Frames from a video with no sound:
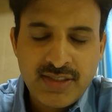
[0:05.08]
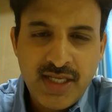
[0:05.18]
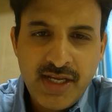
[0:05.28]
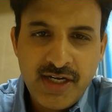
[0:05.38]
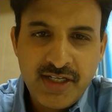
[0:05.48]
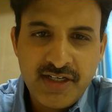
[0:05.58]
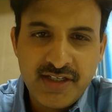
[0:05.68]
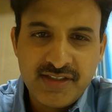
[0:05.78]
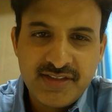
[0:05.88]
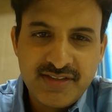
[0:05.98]
సయాటిక
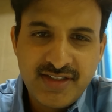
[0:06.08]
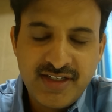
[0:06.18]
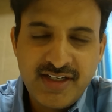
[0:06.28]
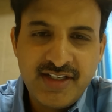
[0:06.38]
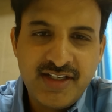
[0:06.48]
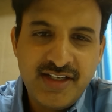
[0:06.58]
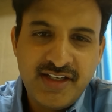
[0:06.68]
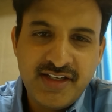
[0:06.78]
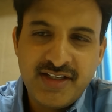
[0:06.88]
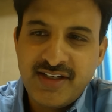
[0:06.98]
అంటే
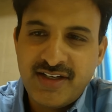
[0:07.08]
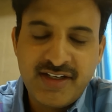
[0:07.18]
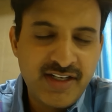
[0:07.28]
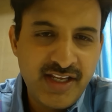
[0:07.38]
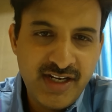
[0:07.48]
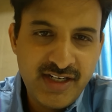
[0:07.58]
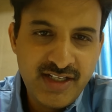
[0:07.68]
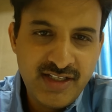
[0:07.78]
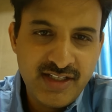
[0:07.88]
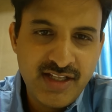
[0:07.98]

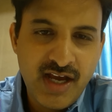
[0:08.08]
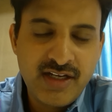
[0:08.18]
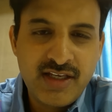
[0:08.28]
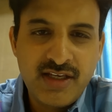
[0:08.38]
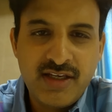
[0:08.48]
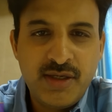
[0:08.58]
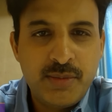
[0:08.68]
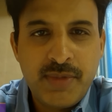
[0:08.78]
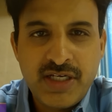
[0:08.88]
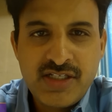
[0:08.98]
ఏంటి దానికి
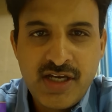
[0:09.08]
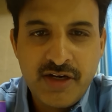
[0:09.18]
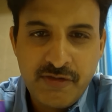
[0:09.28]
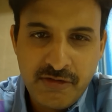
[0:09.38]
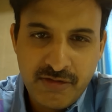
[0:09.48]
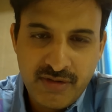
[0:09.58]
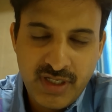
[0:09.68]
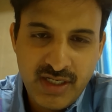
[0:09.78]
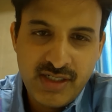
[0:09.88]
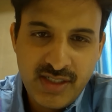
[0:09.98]
పరిష్కారం
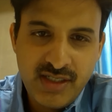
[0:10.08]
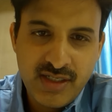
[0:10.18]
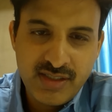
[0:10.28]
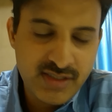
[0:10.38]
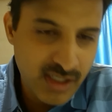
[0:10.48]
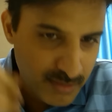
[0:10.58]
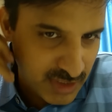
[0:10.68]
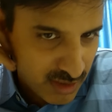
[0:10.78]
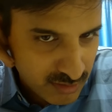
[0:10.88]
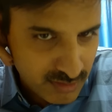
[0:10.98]
ఏంటి అని
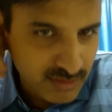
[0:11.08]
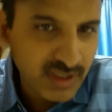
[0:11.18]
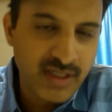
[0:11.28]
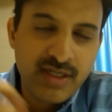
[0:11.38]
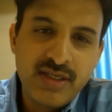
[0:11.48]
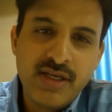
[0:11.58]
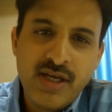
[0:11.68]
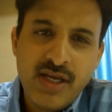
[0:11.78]
చాలామంది అడుగుతుంటారండి